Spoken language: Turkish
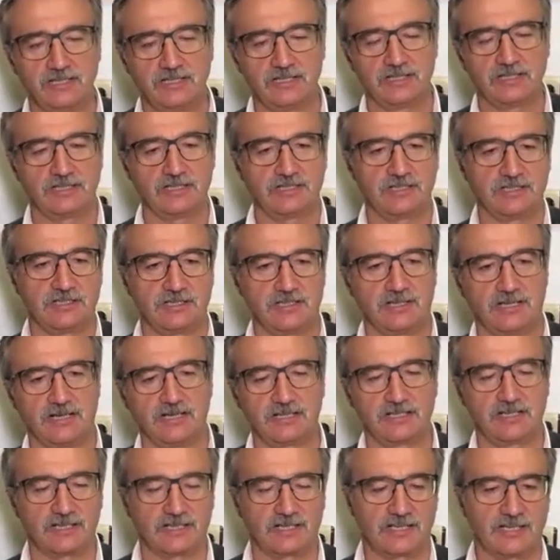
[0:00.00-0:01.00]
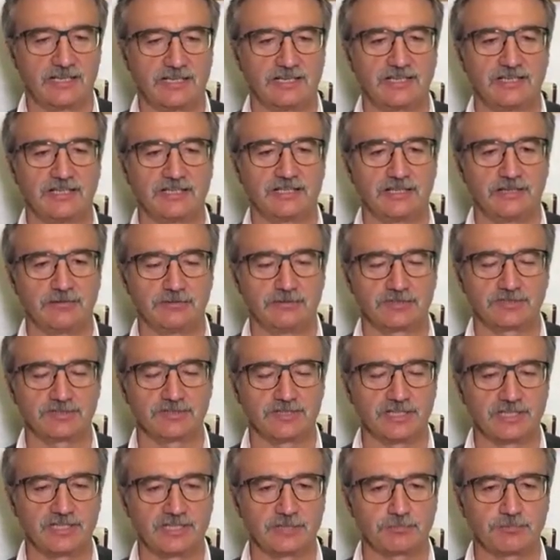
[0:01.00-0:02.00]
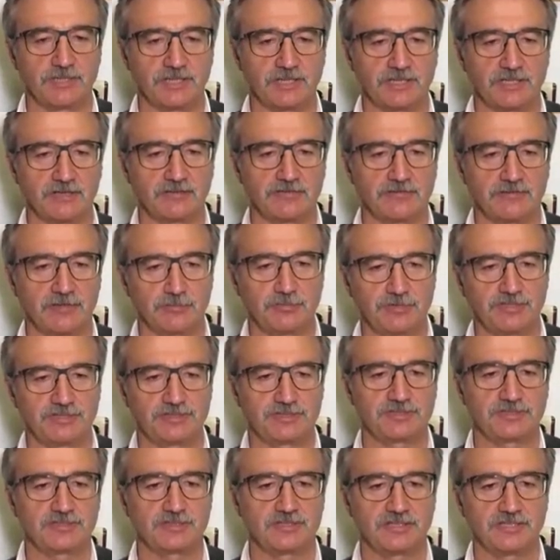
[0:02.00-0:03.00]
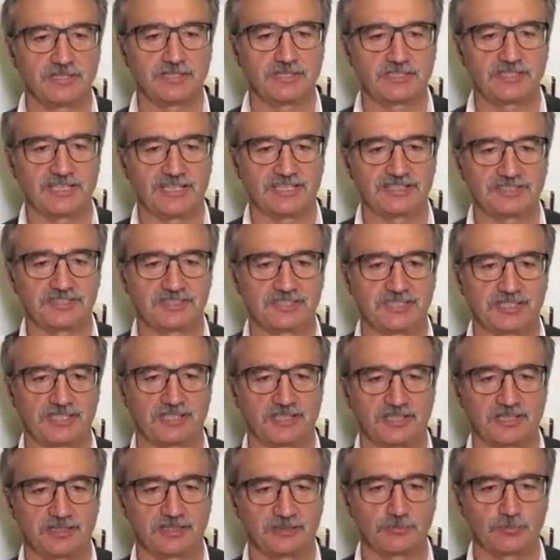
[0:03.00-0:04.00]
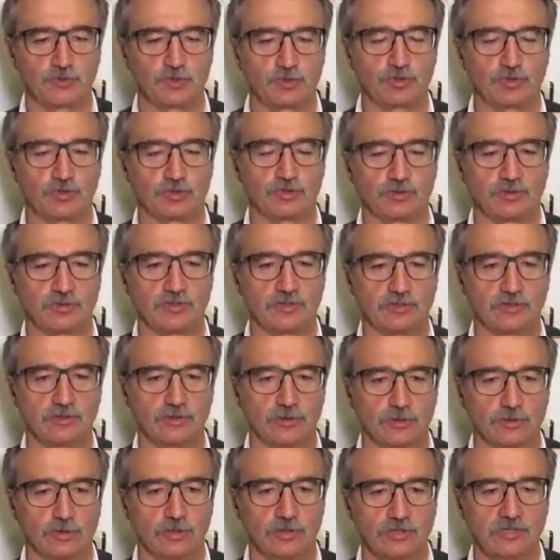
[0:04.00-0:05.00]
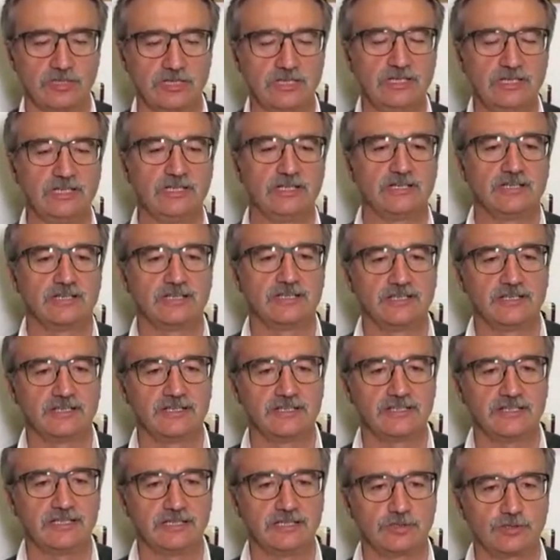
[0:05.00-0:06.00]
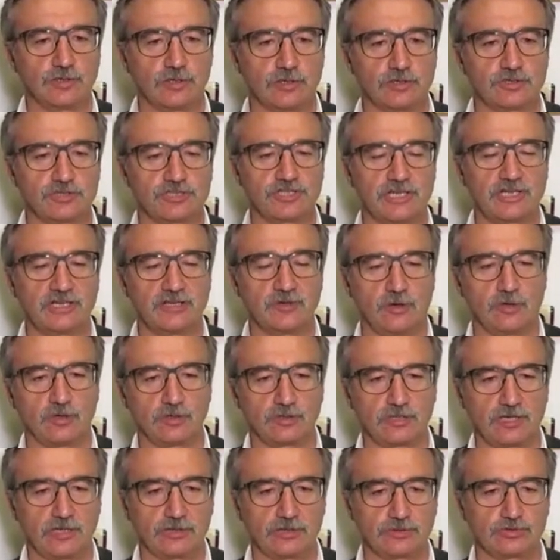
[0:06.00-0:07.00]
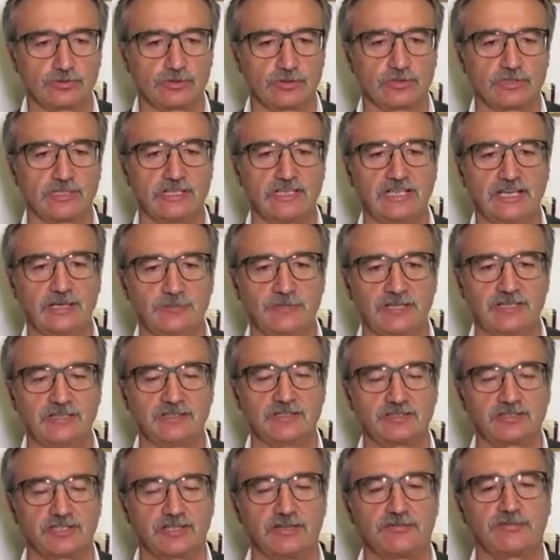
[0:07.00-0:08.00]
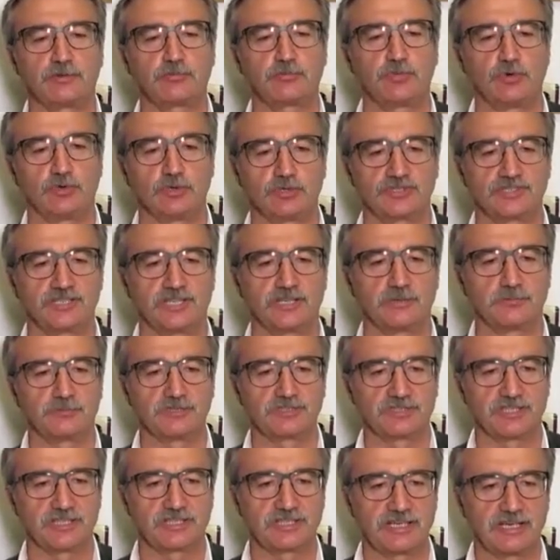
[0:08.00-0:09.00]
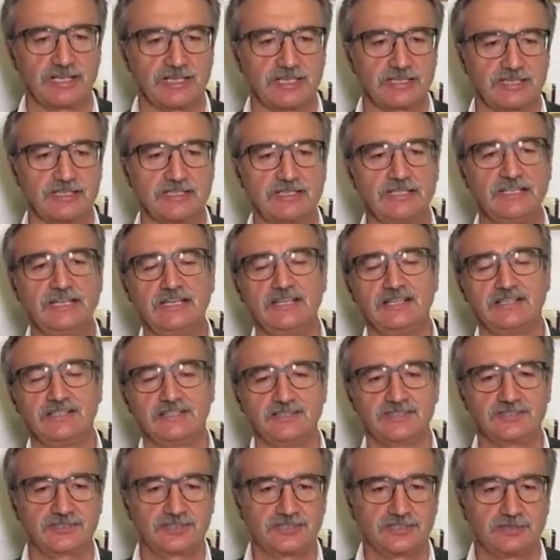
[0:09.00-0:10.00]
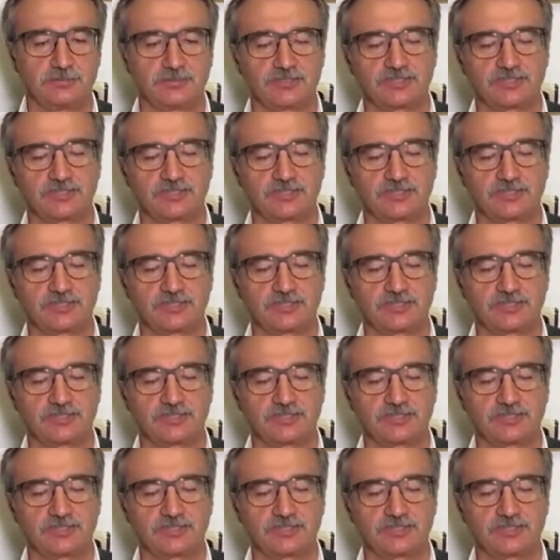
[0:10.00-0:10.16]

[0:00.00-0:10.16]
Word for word: e, Ankara Harley Davidson ekipleri ve biz e, kestik bütün e, yolu e, ilk önce. Ondan sonra hemen trafik polislerimiz de geldi. Hızlı bir